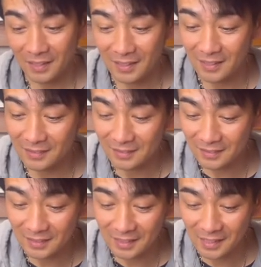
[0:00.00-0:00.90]
完
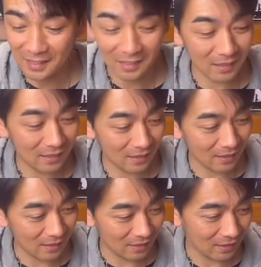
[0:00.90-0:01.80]

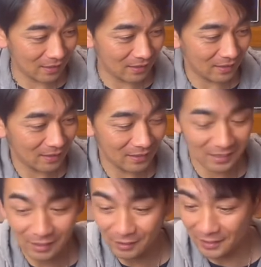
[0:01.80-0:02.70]
成
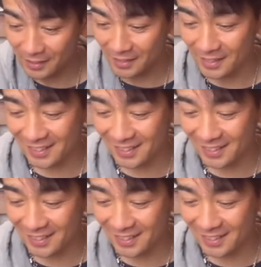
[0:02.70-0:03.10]
ではない。